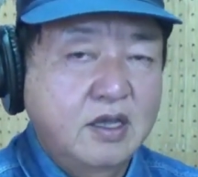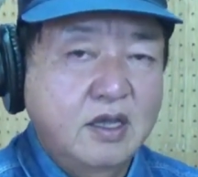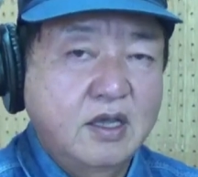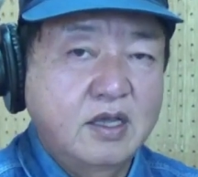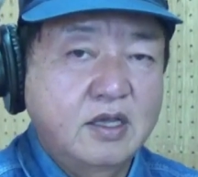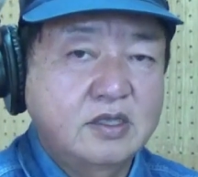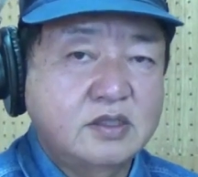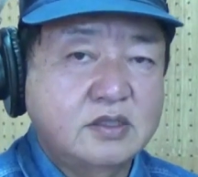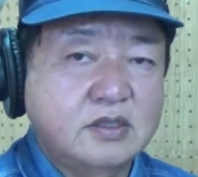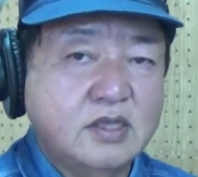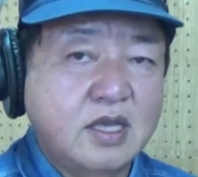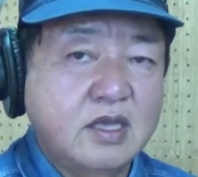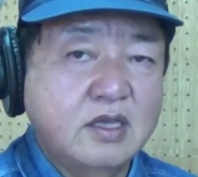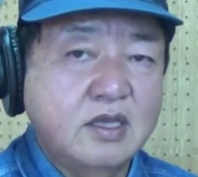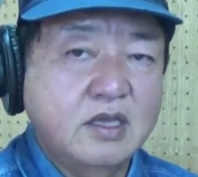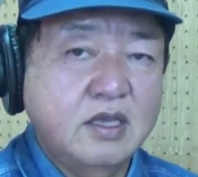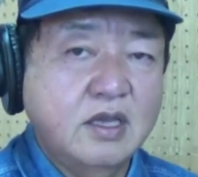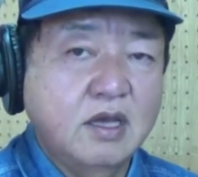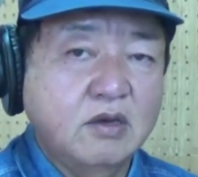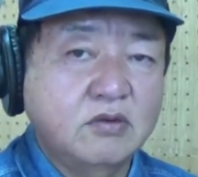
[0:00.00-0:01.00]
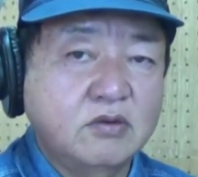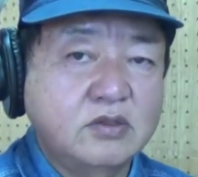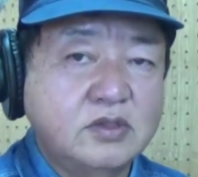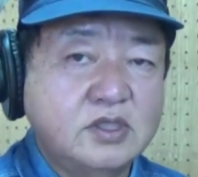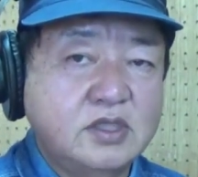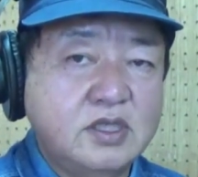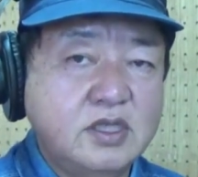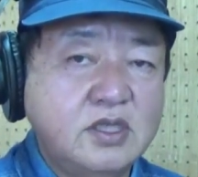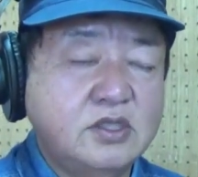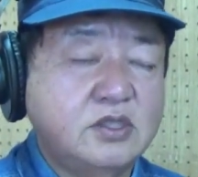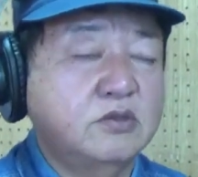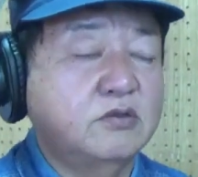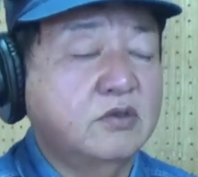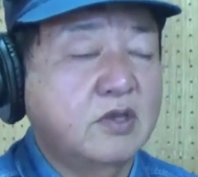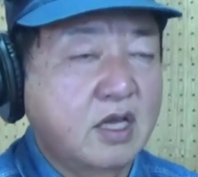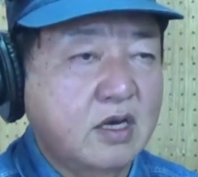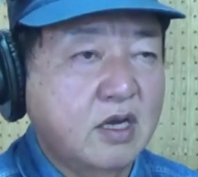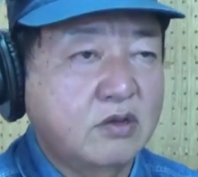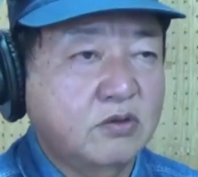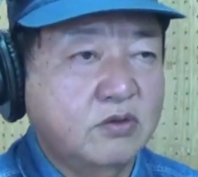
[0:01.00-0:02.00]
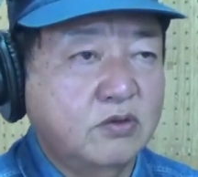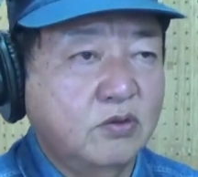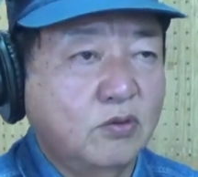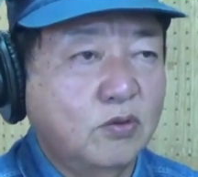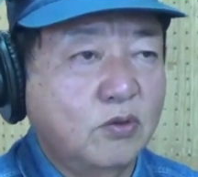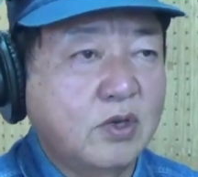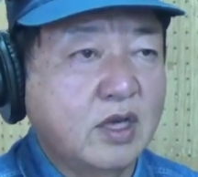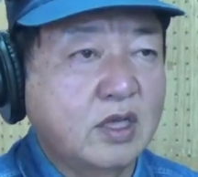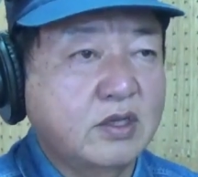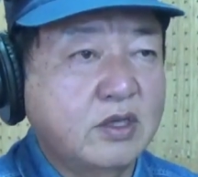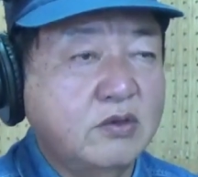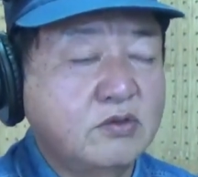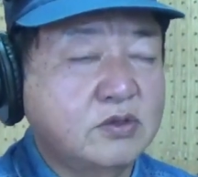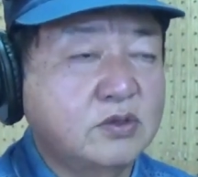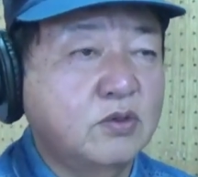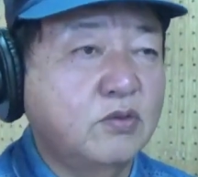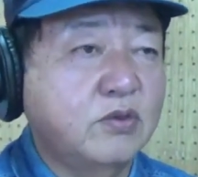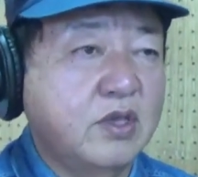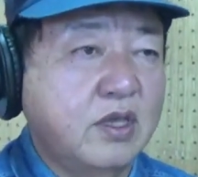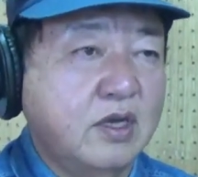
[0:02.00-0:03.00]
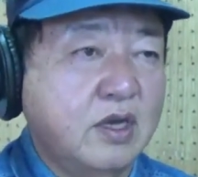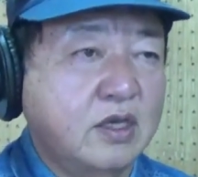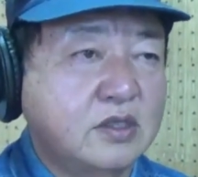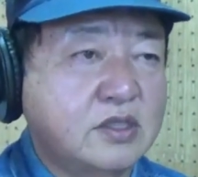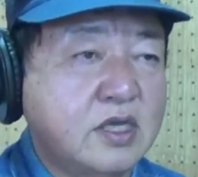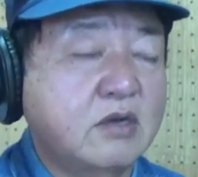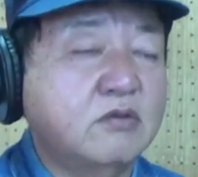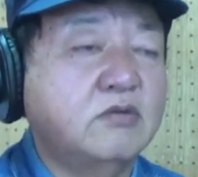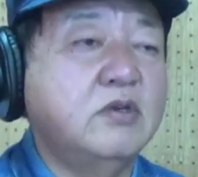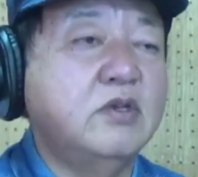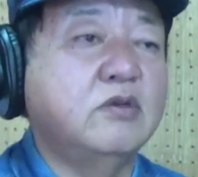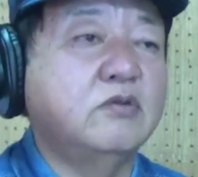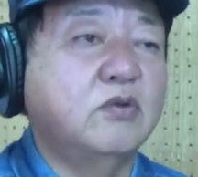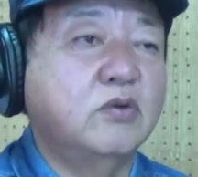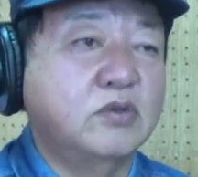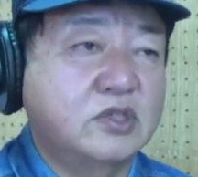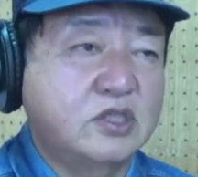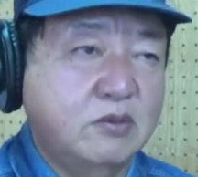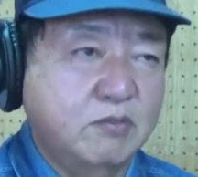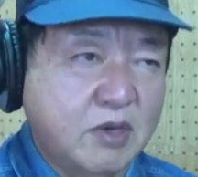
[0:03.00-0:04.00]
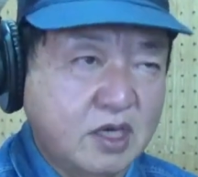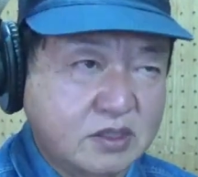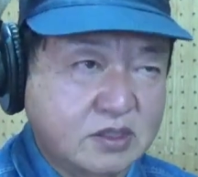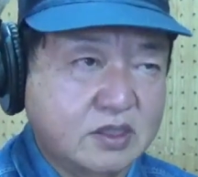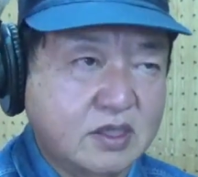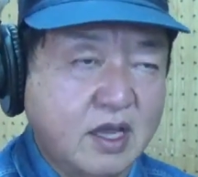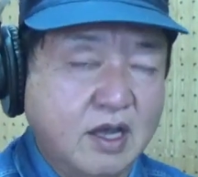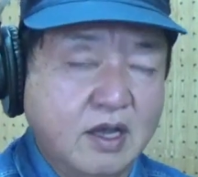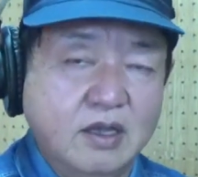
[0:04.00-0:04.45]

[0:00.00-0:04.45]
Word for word: えー、最近あの C17 という大型輸送機が着陸をしました。